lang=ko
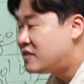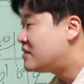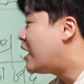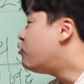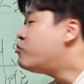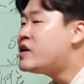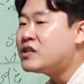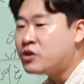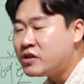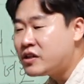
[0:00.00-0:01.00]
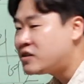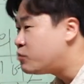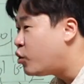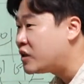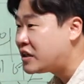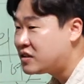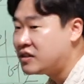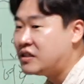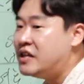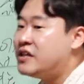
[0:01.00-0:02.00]
사후에 처리됐든 뭐가
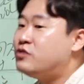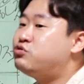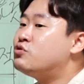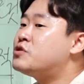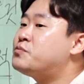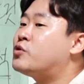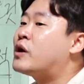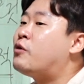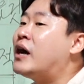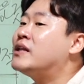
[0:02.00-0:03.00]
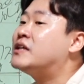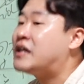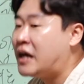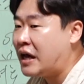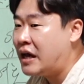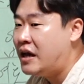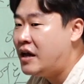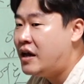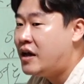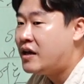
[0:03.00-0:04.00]
됐든 이 훈요십조라고 하는 게
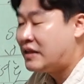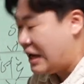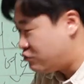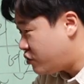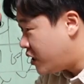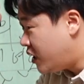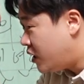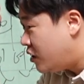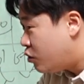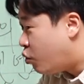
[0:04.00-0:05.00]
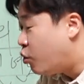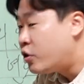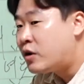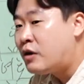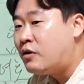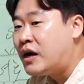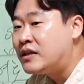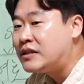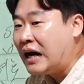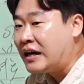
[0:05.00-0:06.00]
나중에 고려라고
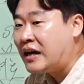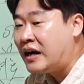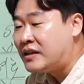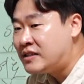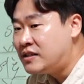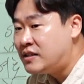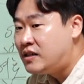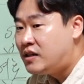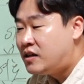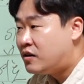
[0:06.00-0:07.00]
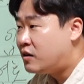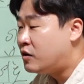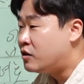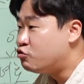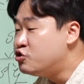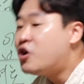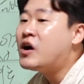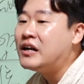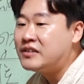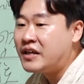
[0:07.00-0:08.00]
하는 나라를
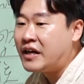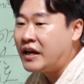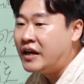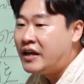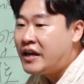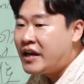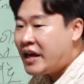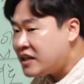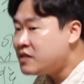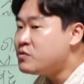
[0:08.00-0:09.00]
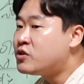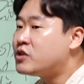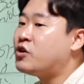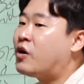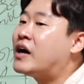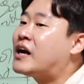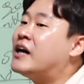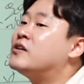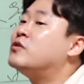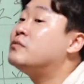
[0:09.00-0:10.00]
운영할 때 핵심적인 역할을
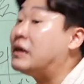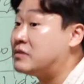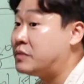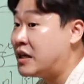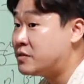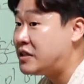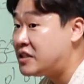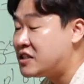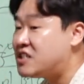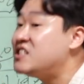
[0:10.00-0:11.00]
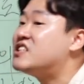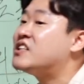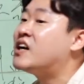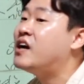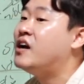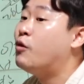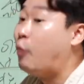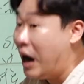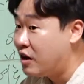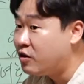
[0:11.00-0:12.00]
하는 거는 맞습니다. 하지만 이게 진짜
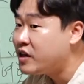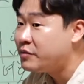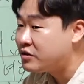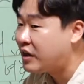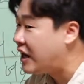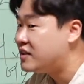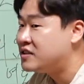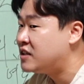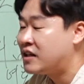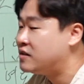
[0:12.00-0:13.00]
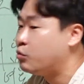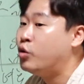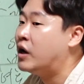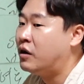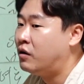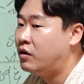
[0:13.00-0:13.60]
왕건의 입에서 나왔느냐는 몰라요.